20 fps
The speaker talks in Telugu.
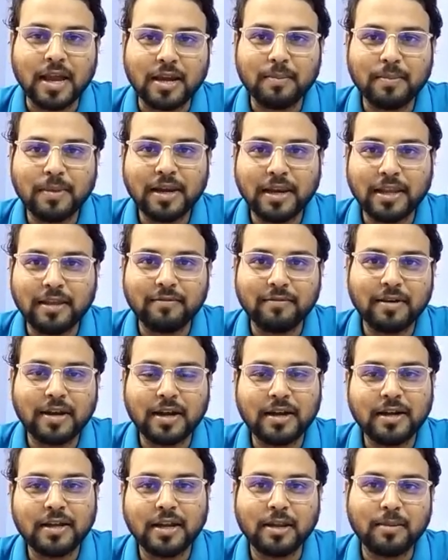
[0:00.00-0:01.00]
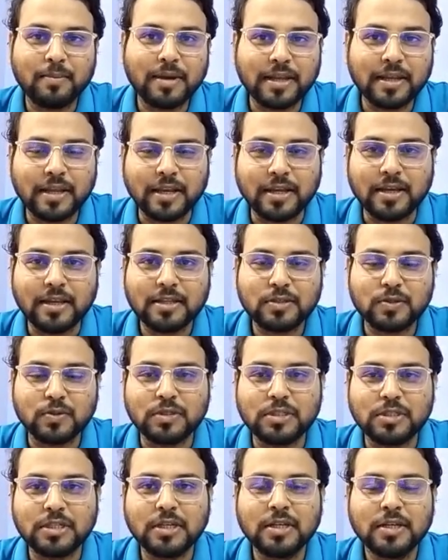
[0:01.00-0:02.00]
అనిమల్ లివర్ అండ్ అనిమల్ కిడ్నీస్
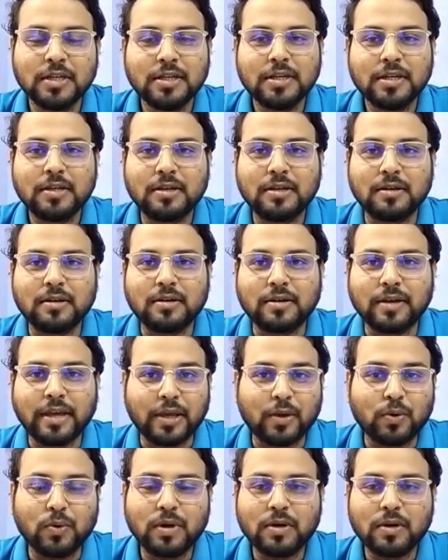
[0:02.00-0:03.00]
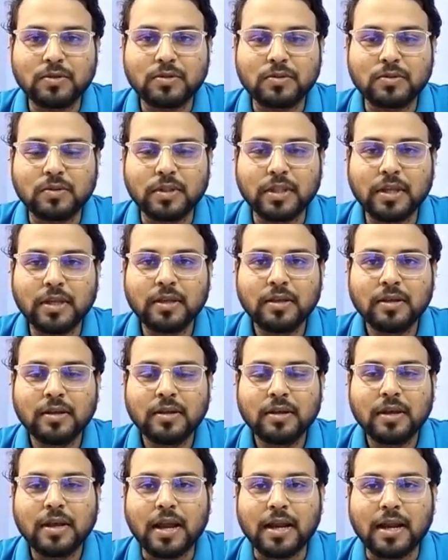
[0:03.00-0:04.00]
నుంచి ఎక్కువగా వస్తుంది
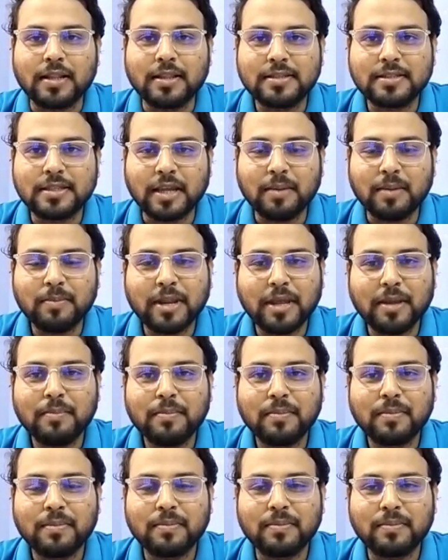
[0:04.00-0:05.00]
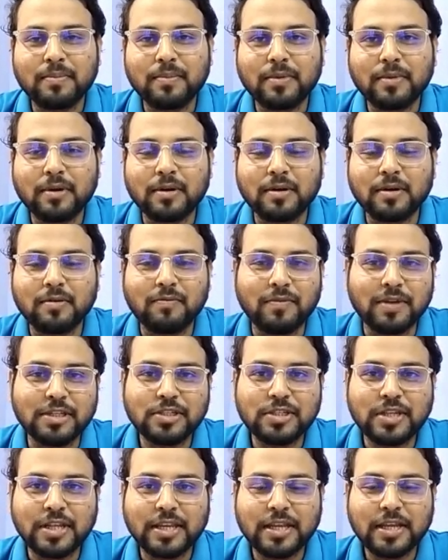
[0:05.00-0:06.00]
అట్ ద సేమ్ టైం
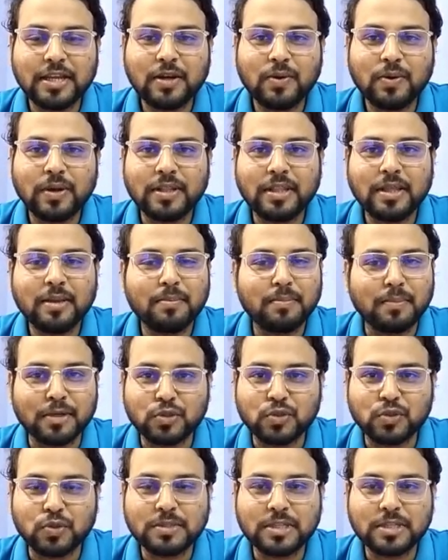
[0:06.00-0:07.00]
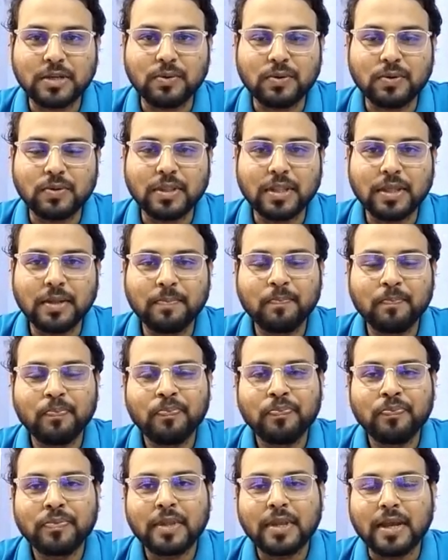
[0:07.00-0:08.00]
వెజిటేరియన్ లో అయితే మష్రూమ్స్ కి ఉంటుంది
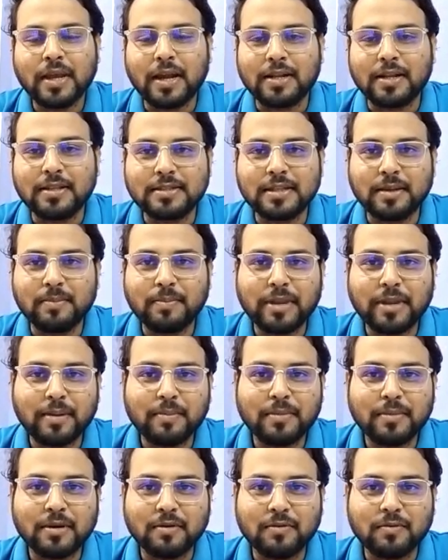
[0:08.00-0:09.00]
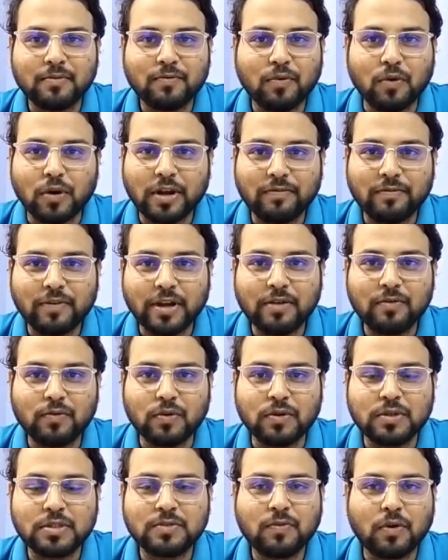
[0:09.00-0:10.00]
అట్ ద సేమ్ టైం ఫార్టిఫైడ్
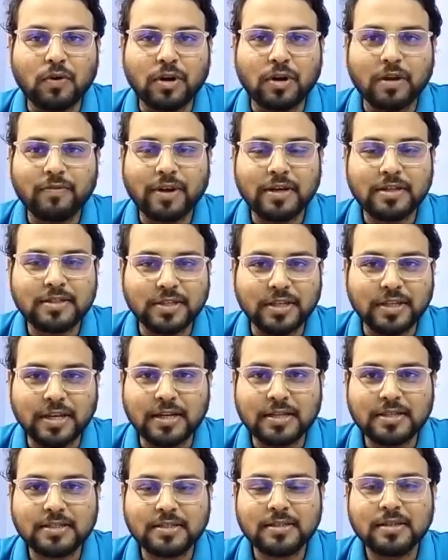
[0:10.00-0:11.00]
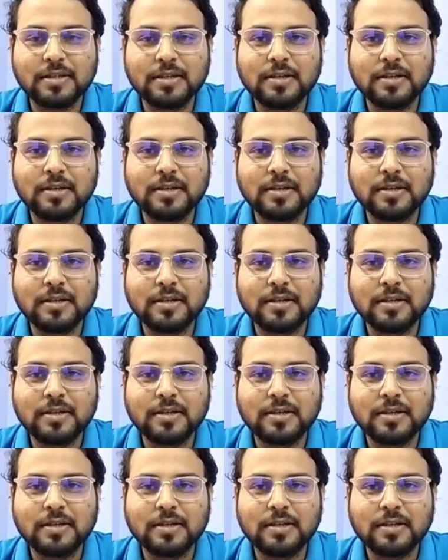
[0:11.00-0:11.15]
ఫుడ్స్ ఫార్టిఫైడ్ సీరియల్స్